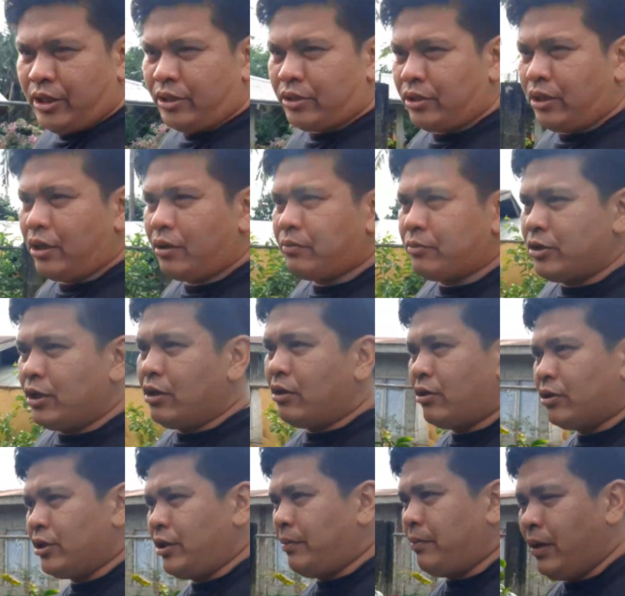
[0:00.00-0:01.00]
ito lang muna ang
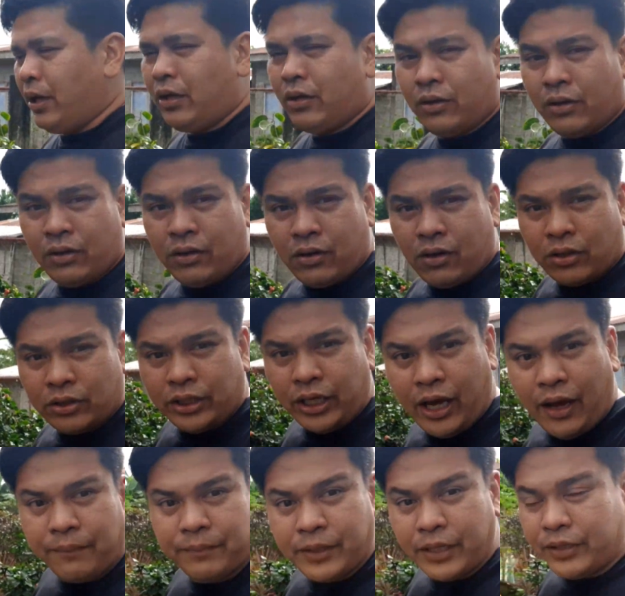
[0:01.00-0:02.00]
konting vlog ko
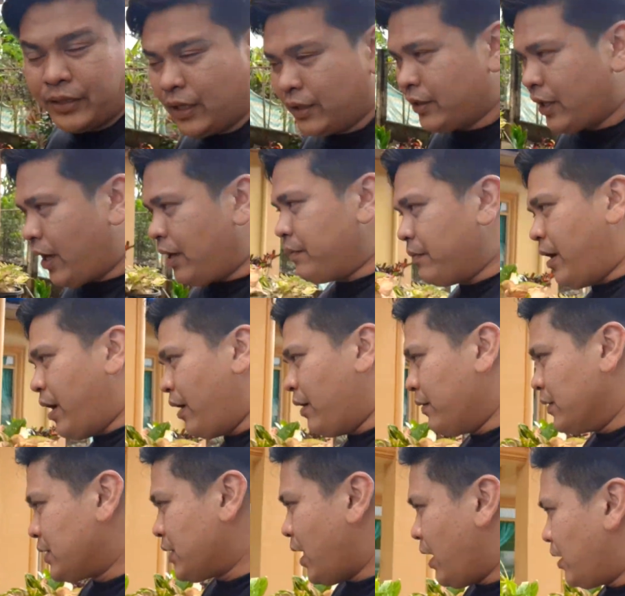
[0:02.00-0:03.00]
konting update lang tayo mga
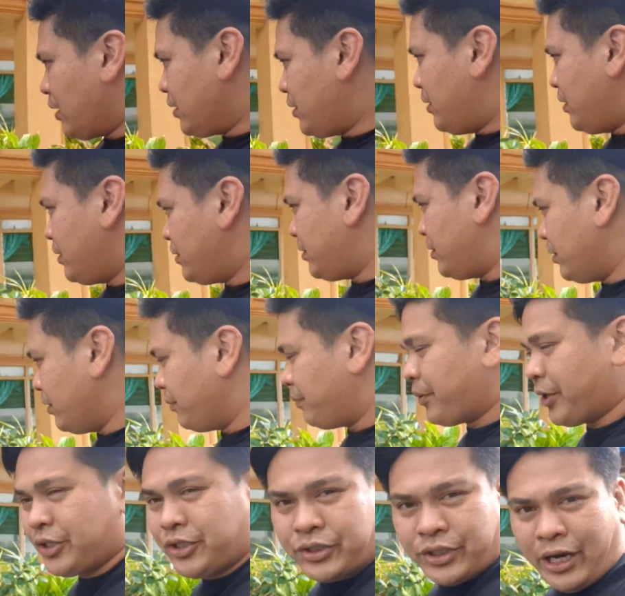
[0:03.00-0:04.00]
kawasak So,
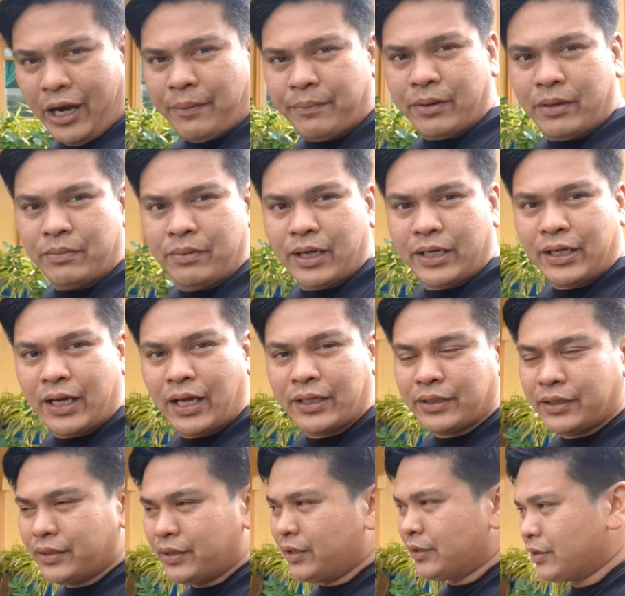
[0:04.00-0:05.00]
first travel vlog
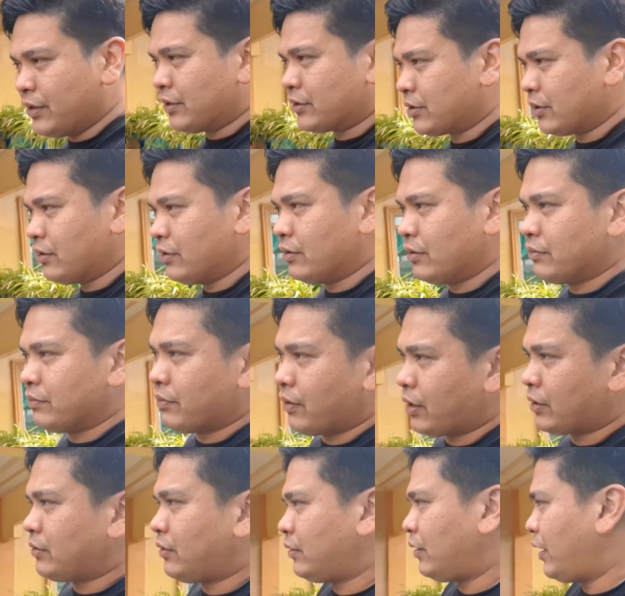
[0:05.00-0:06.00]
natin dito. So,
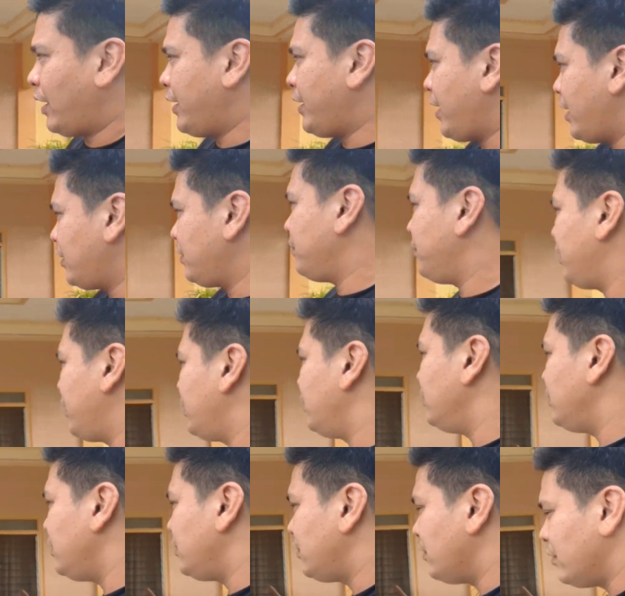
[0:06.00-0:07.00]
mag try natin mag
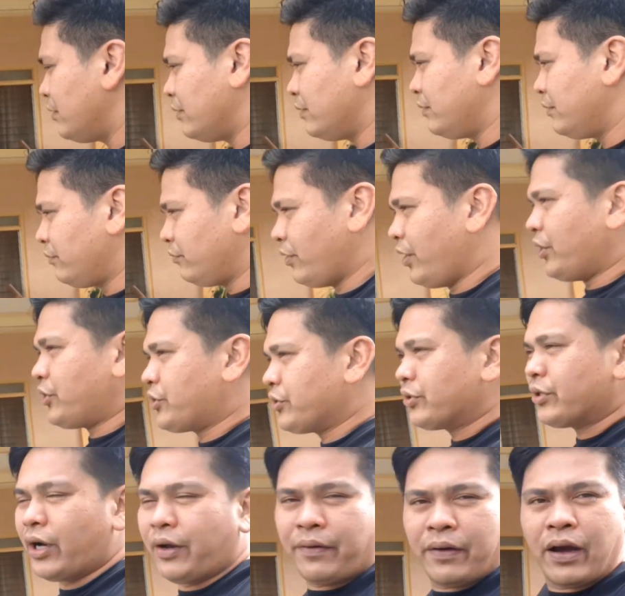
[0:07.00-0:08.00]
ano dito.
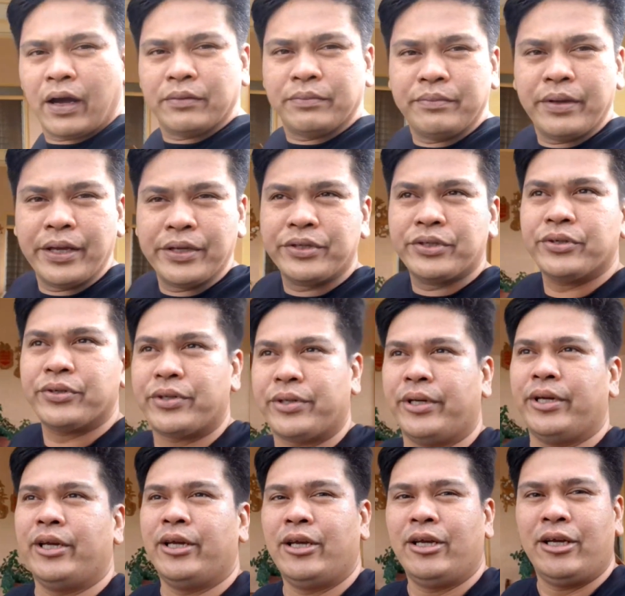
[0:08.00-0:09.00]
Nature adventure.
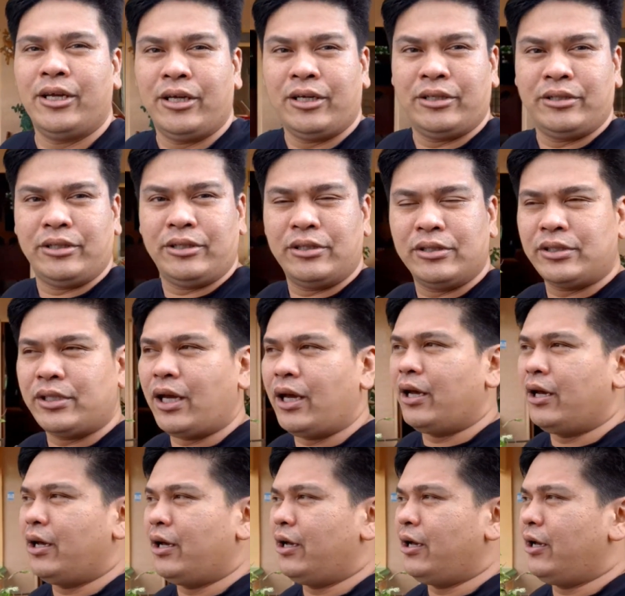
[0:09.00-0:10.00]
Dito sa
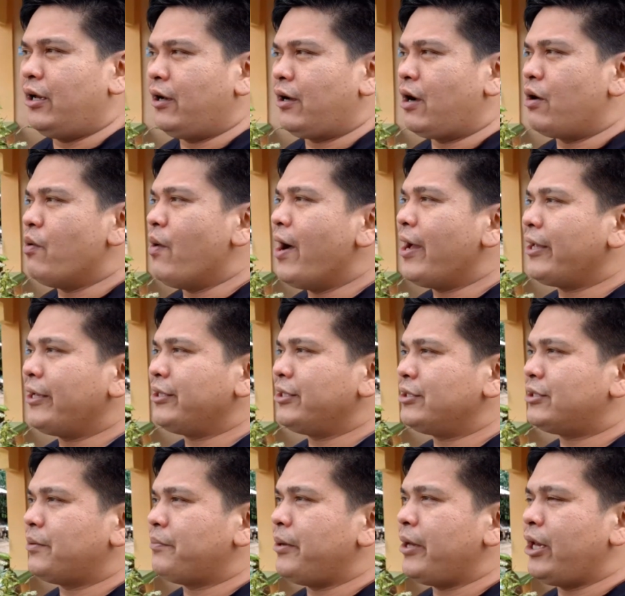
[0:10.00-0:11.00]
Kawayan,
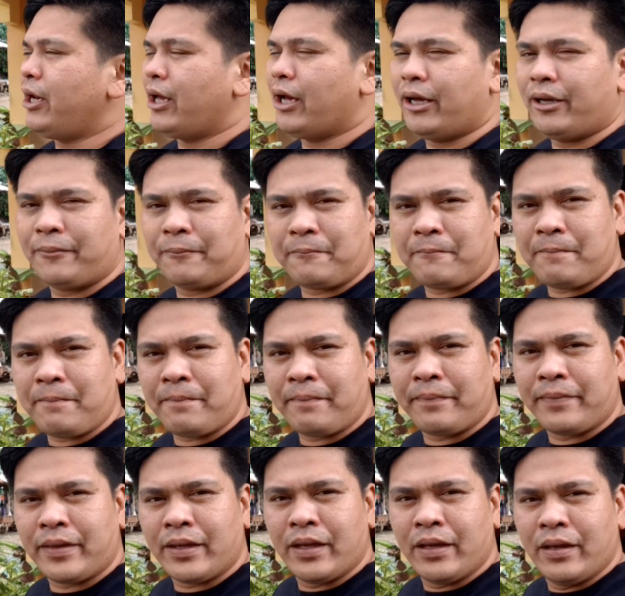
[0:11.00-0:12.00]
Isabela.
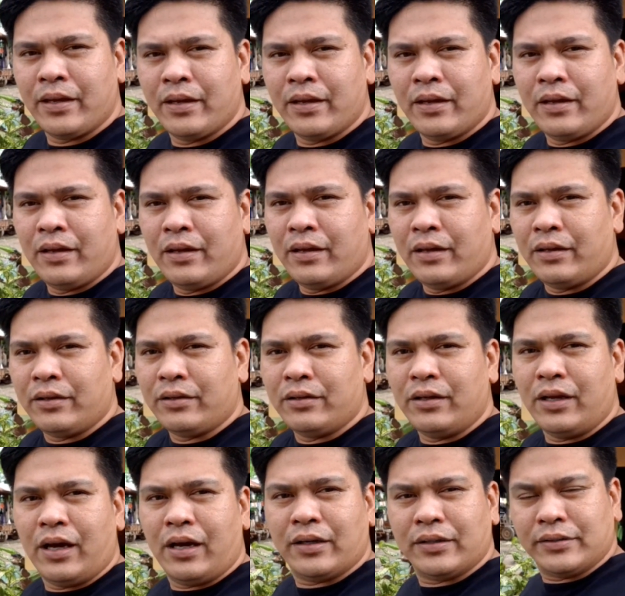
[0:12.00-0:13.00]

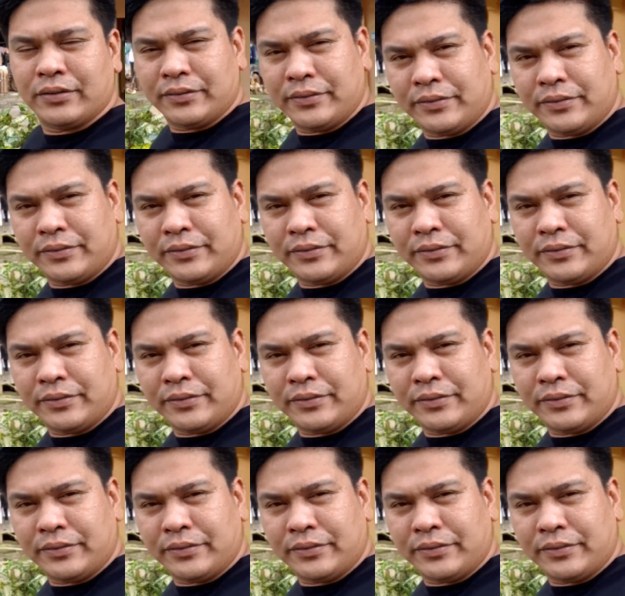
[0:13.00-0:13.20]
Yun lang.